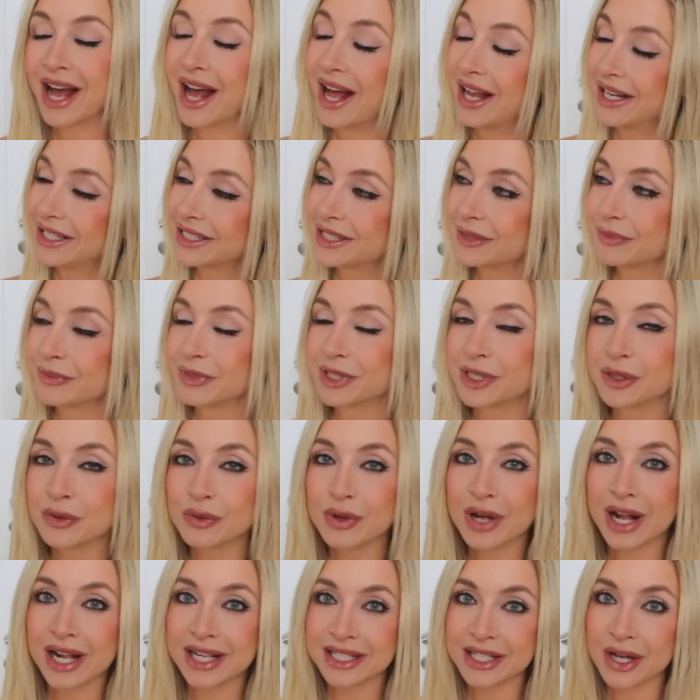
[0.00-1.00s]
Alles in
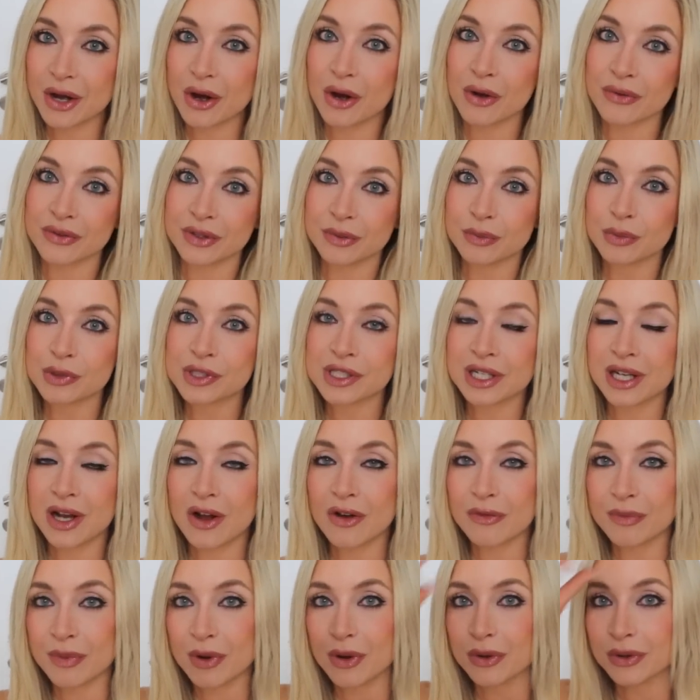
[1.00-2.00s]
Bezug halt auch auf den
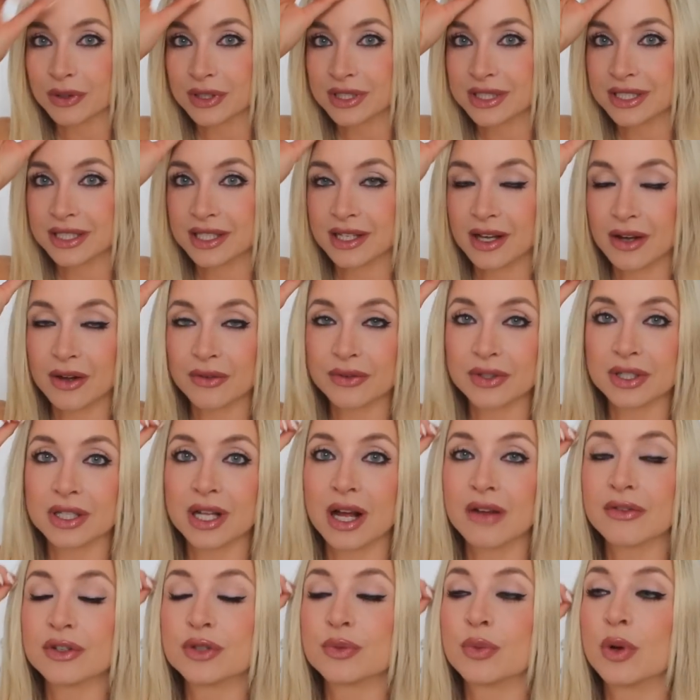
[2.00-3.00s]
Muskelaufbau und äh, auf den
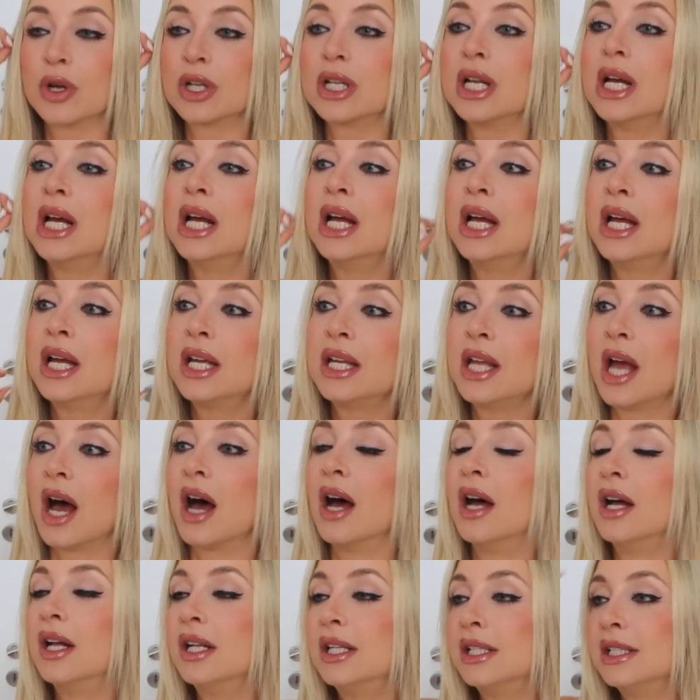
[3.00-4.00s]
Kraftsport.
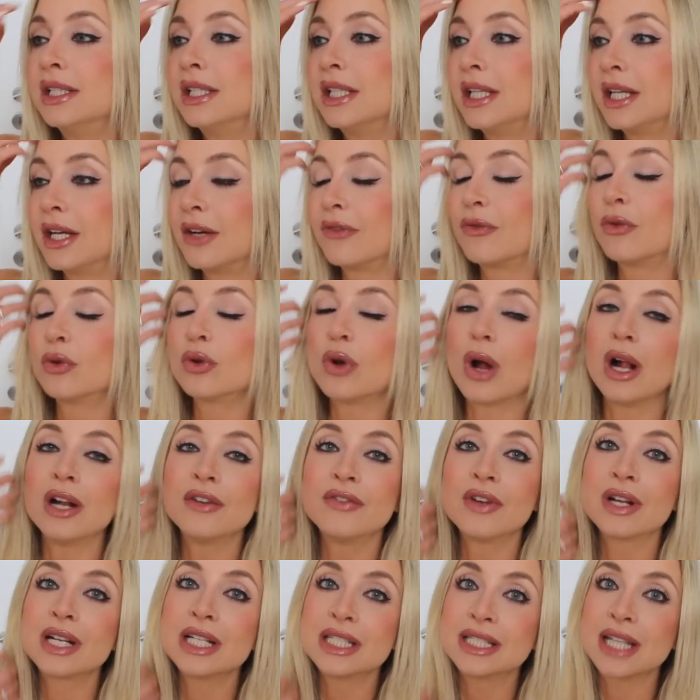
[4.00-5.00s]
Ja, äh, wo du
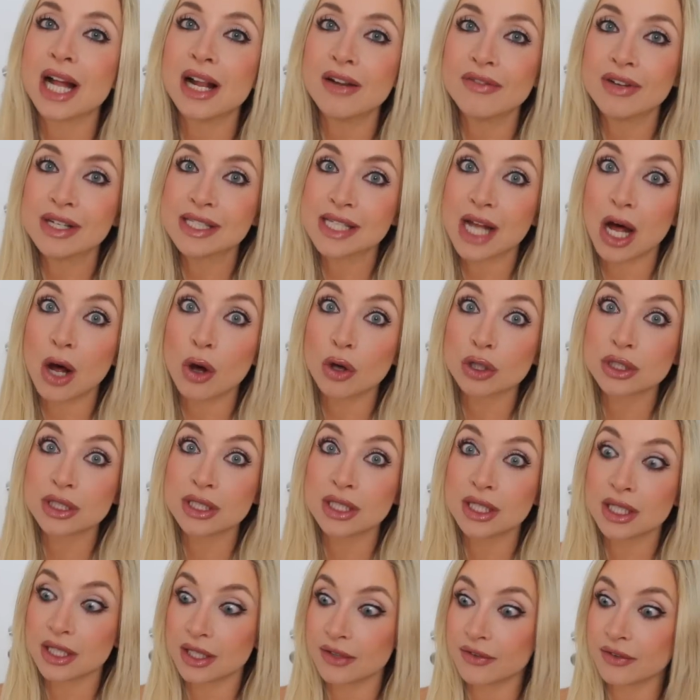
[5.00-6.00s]
halt wirklich teilweise auch,
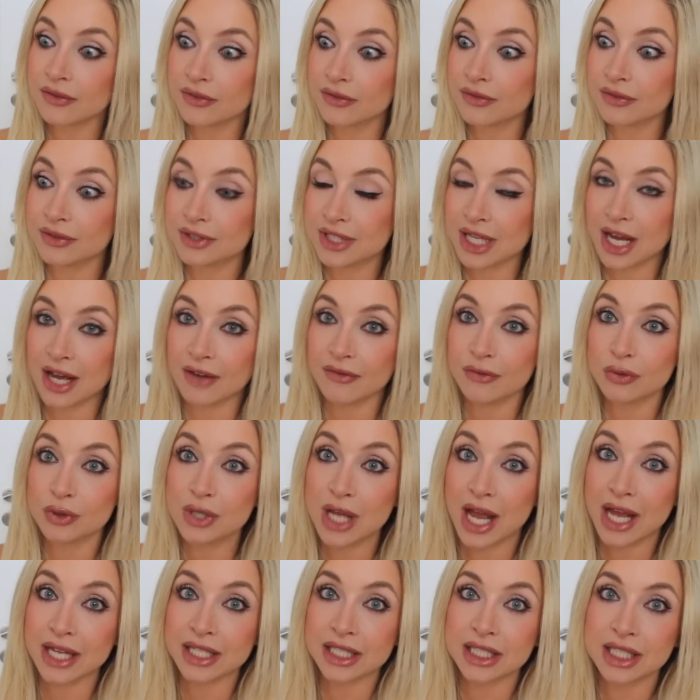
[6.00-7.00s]
äh, da wo
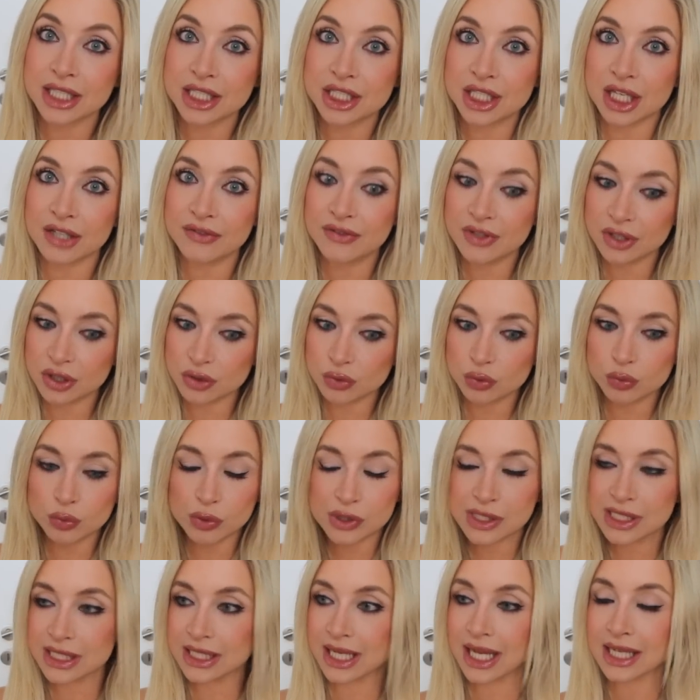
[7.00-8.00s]
dir eingetrichtert wird, du
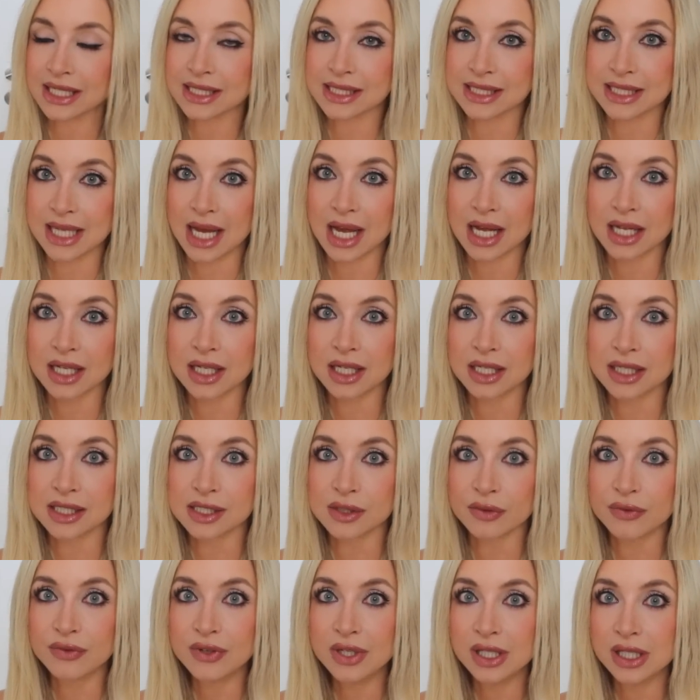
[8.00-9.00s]
musst den ganzen Tag äh,
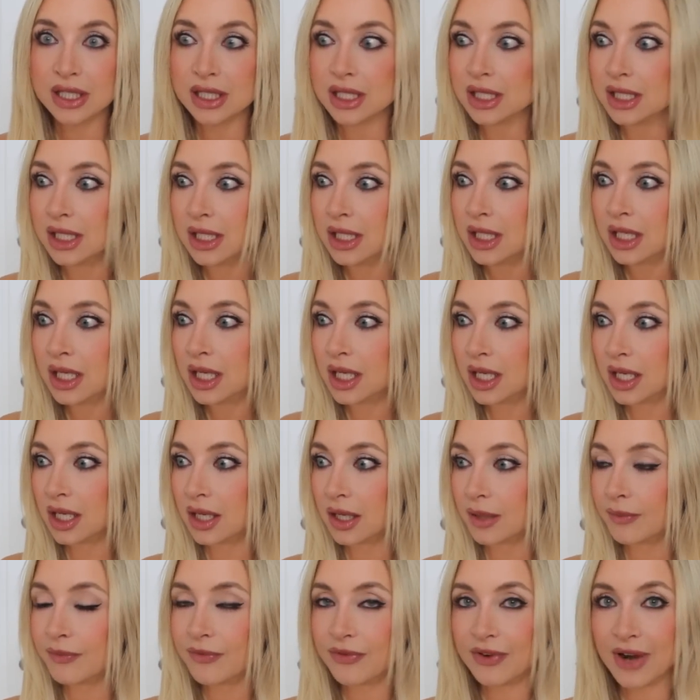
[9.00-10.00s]
so viel
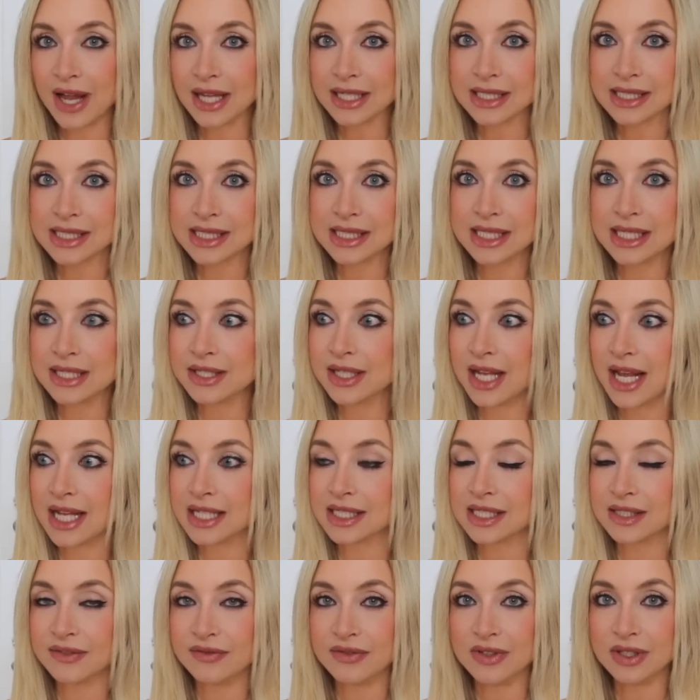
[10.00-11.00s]
äh, Pflanzen
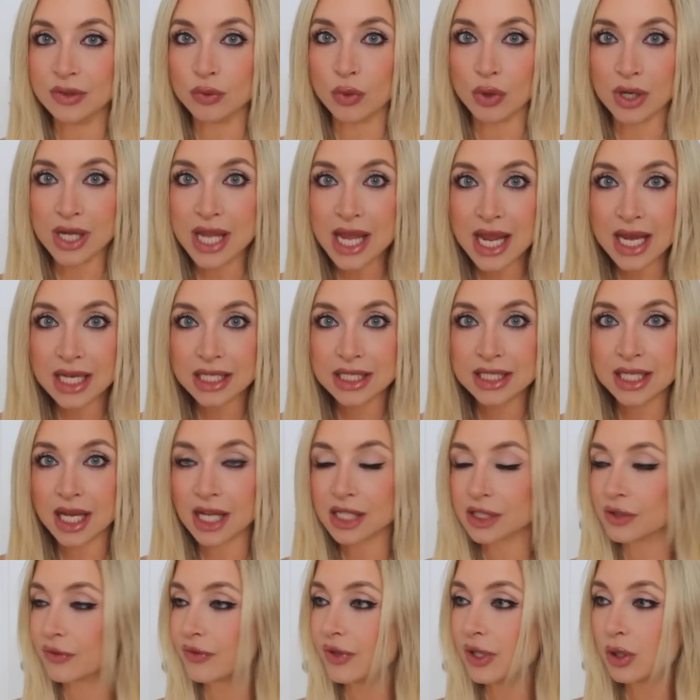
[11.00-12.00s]
essen, wie nur geht.
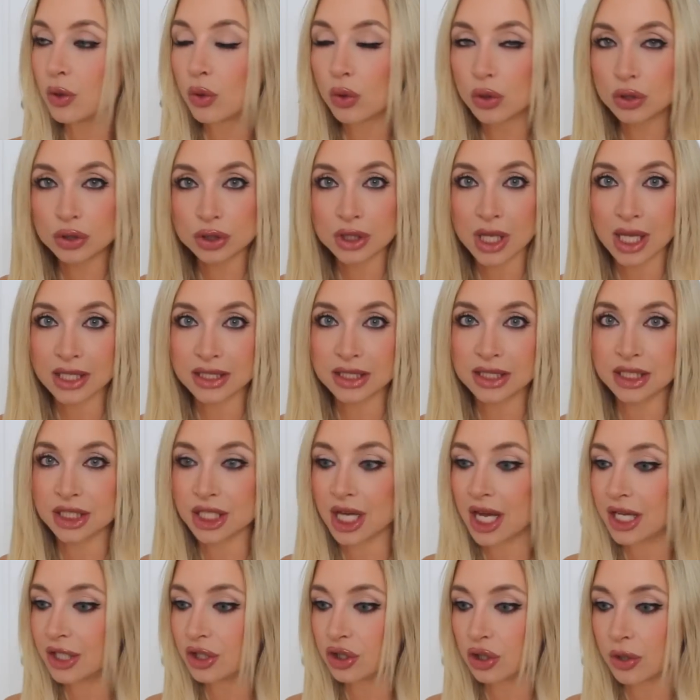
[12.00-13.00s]
Ja, so viel Kohlenhydrate
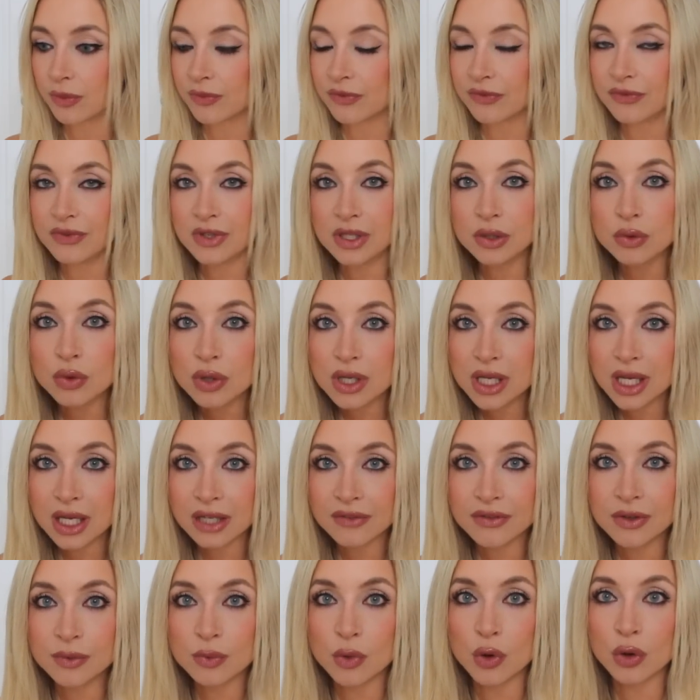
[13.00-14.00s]
nicht reinstopfen, wie nur
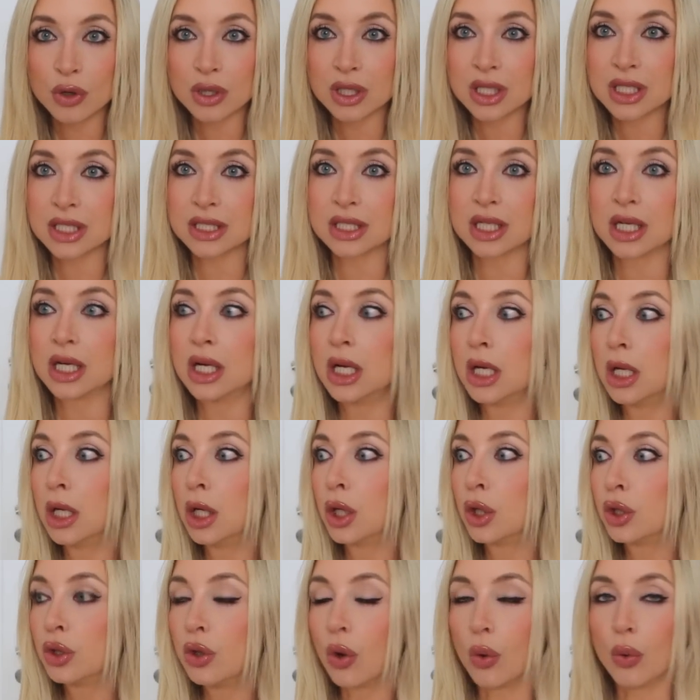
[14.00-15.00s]
irgendwie möglich, ne.
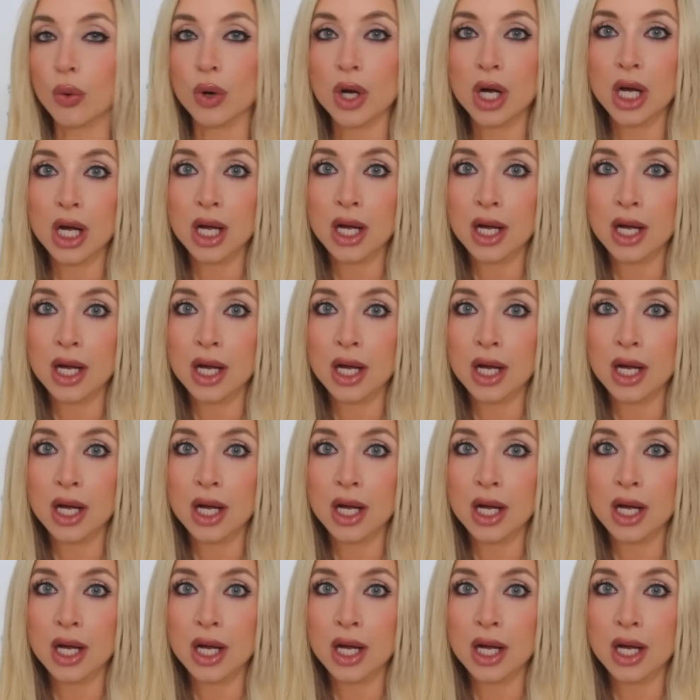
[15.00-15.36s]
Jo,